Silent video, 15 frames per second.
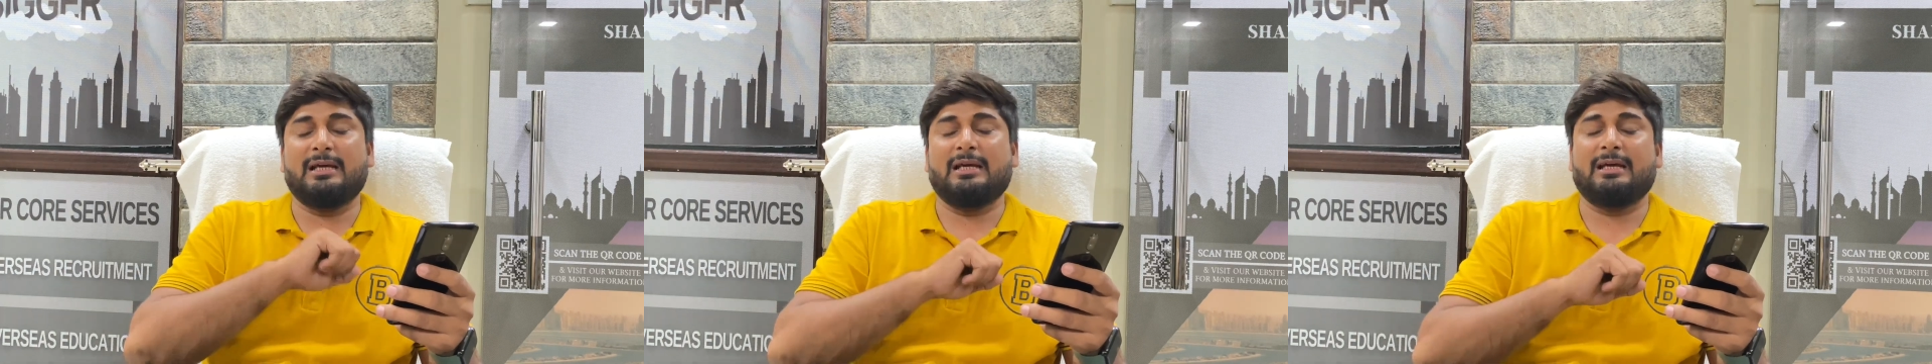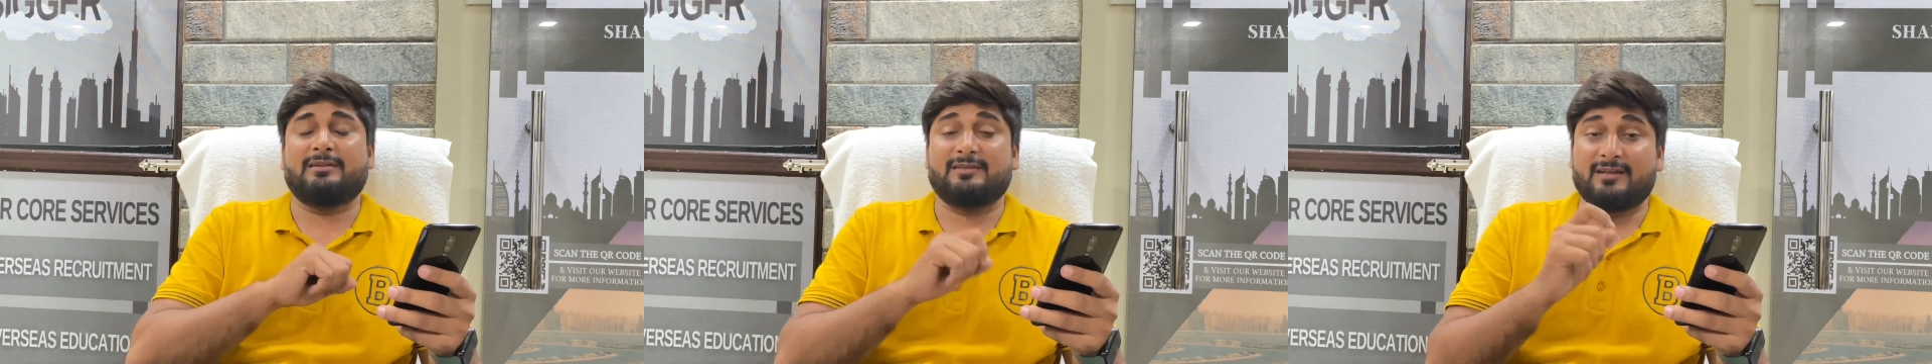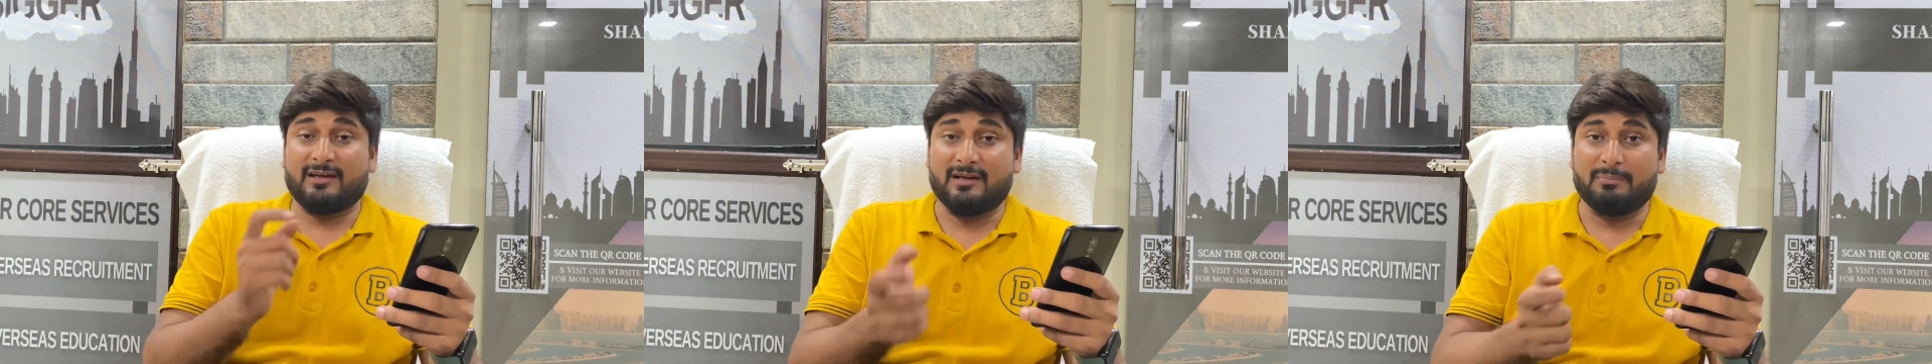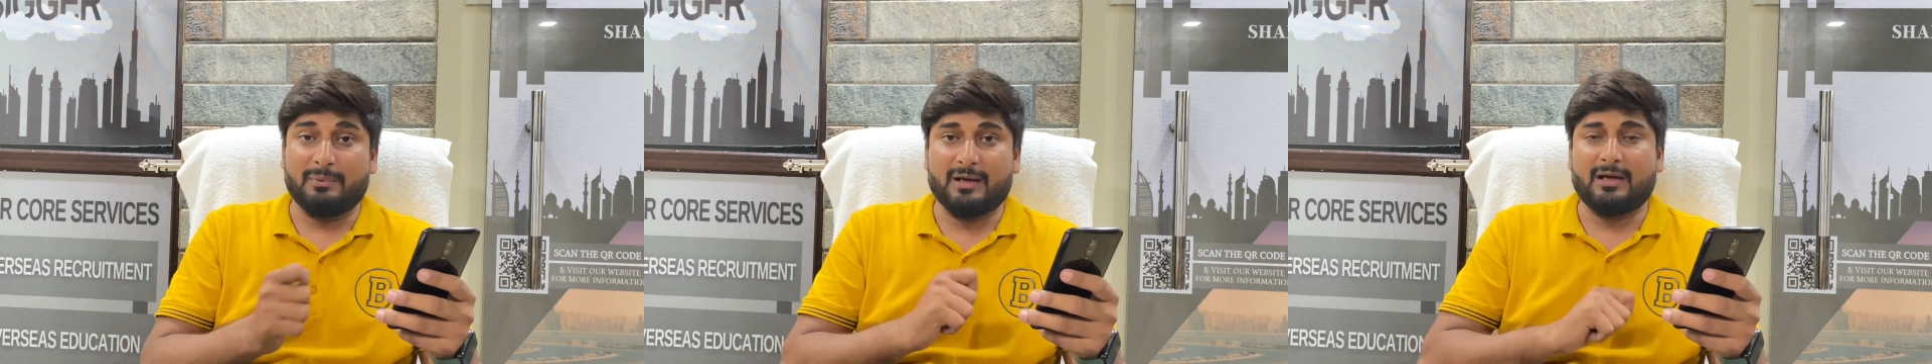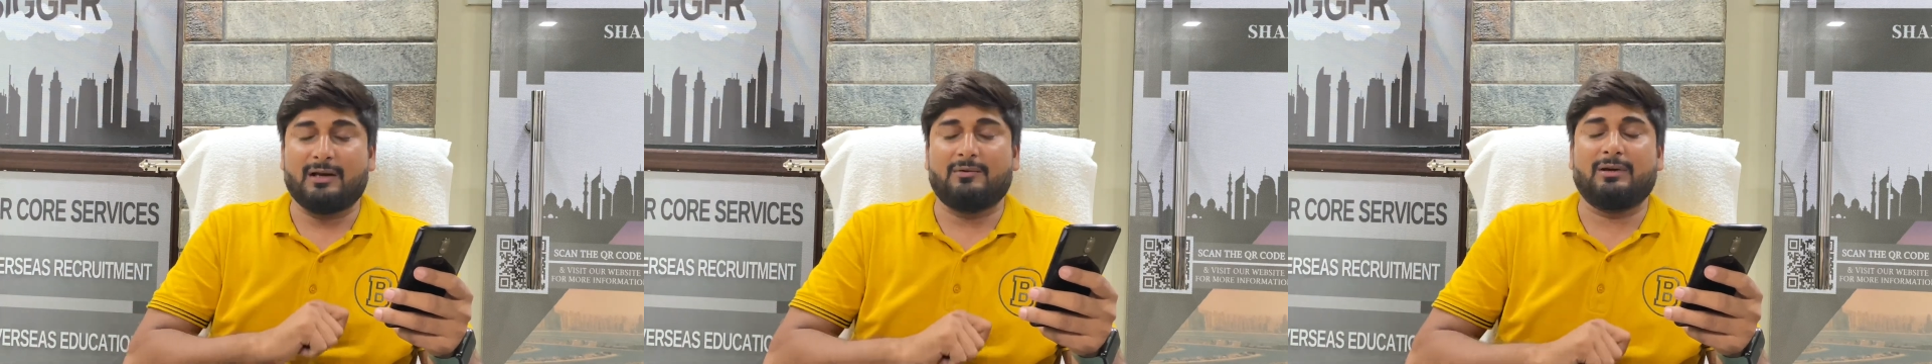एयर सर्किट
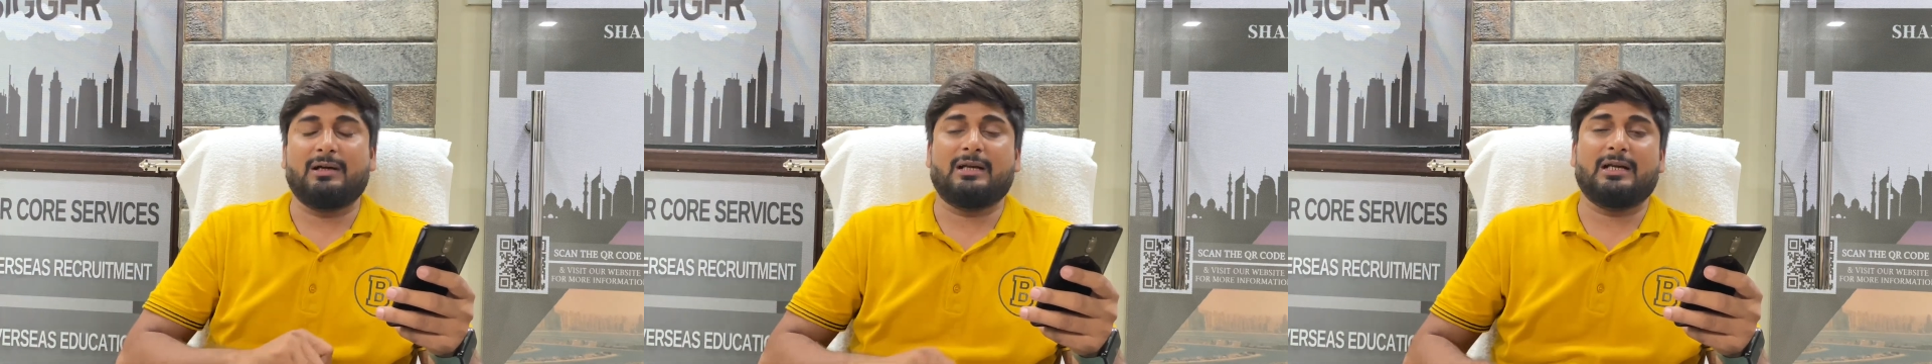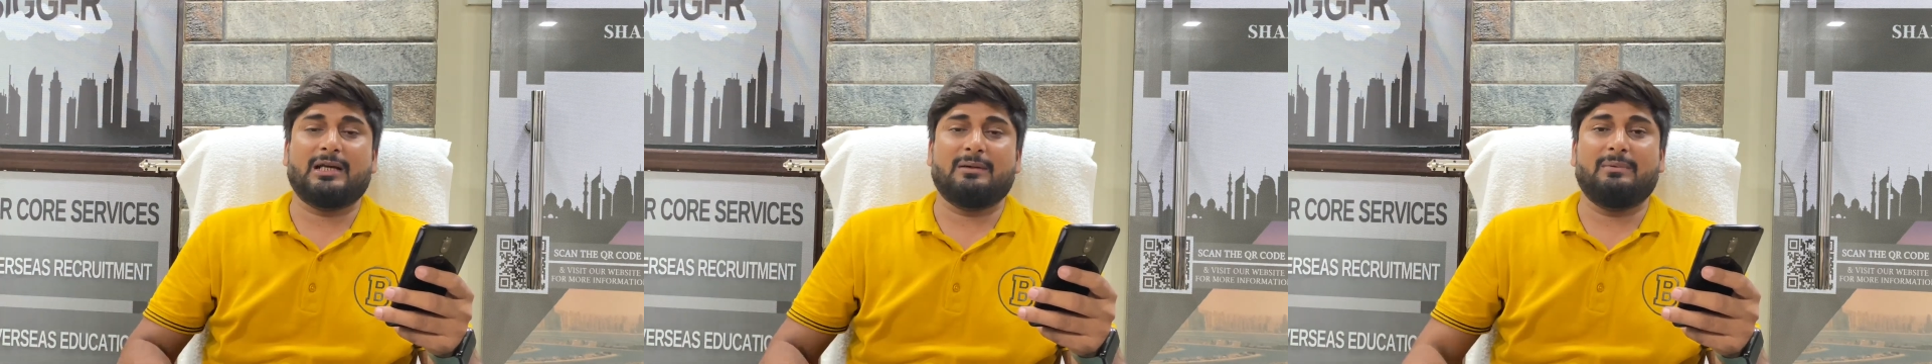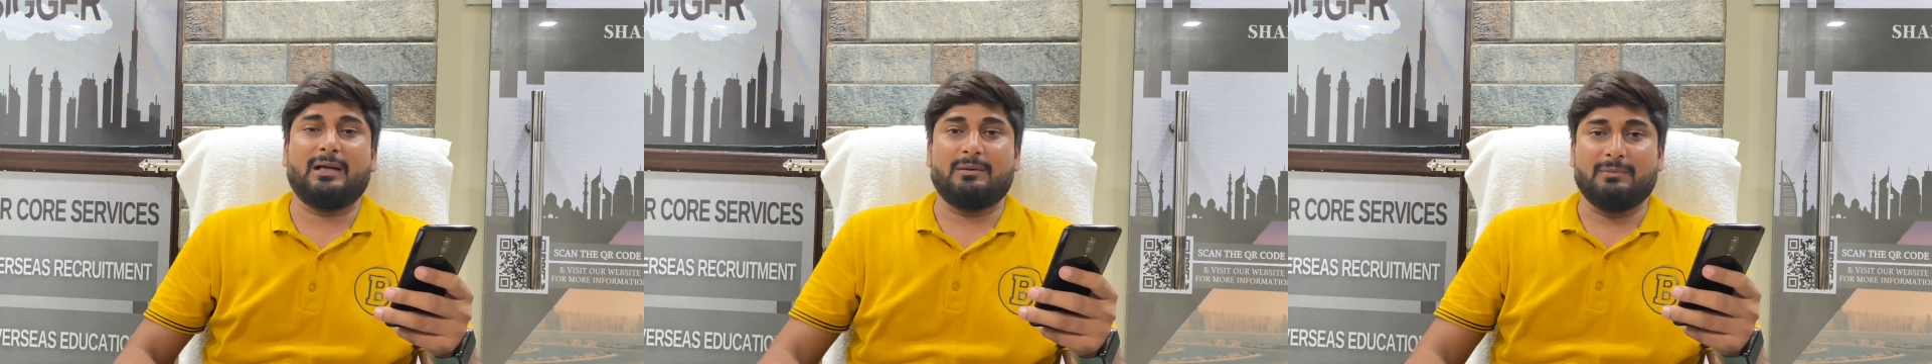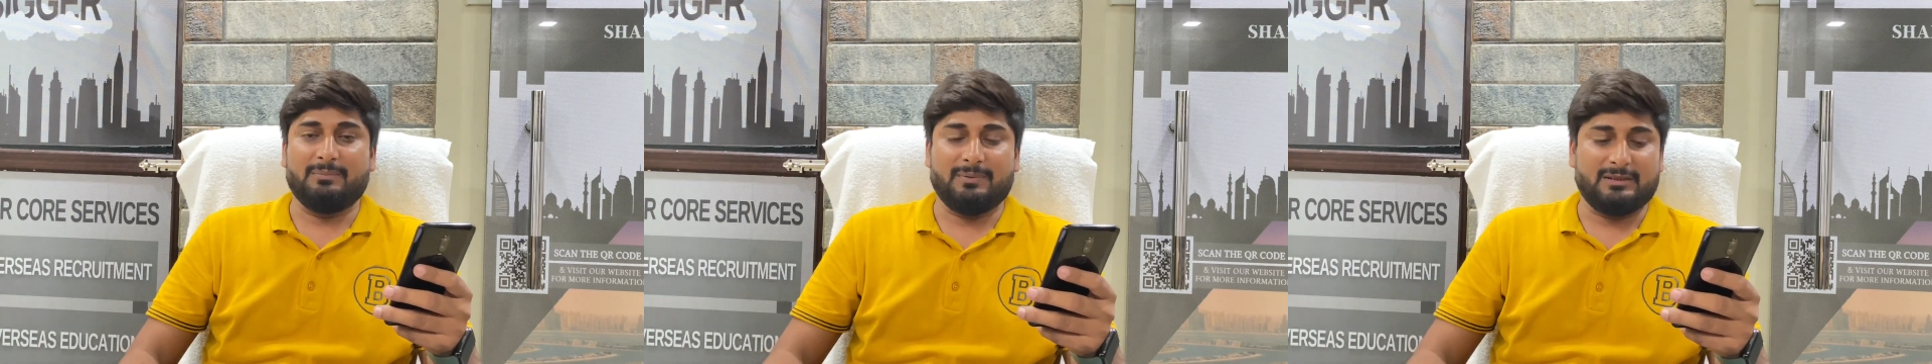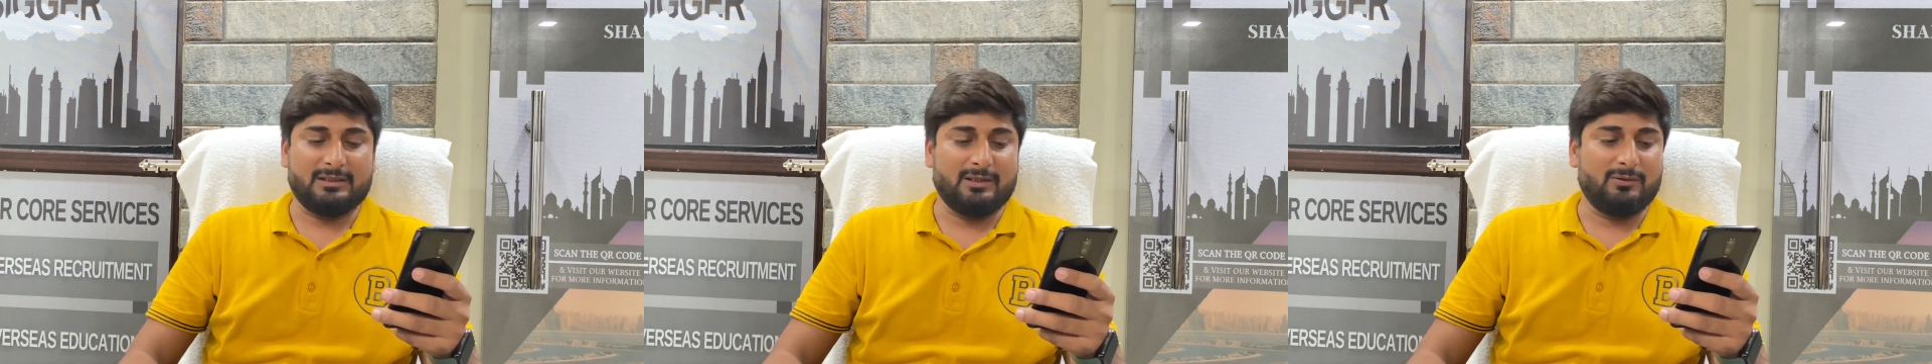ब्रेकर वगैरह के बारे में
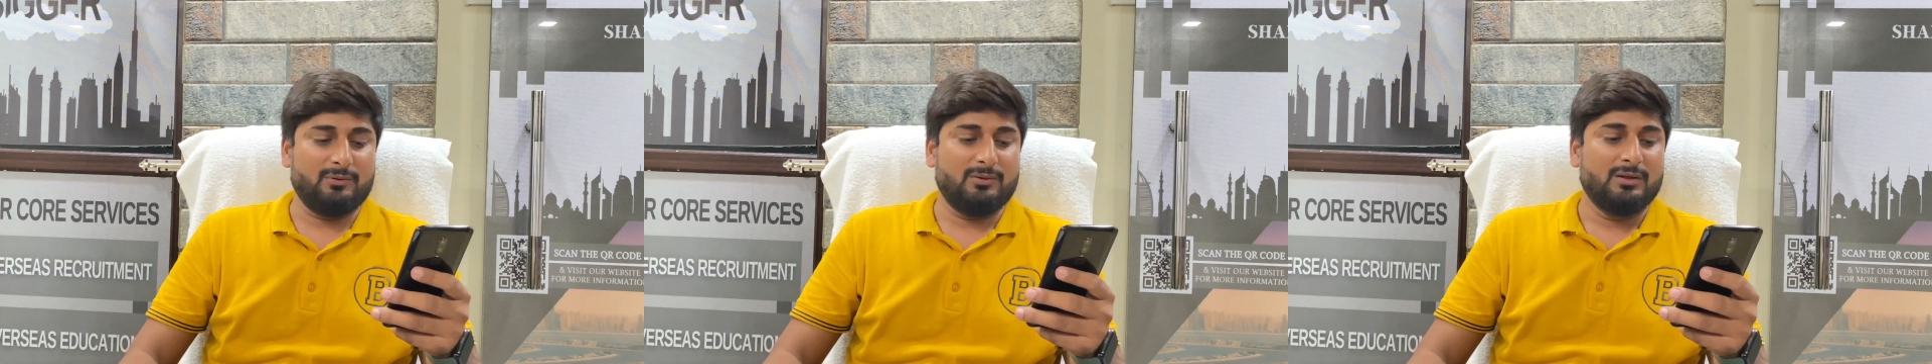पता हो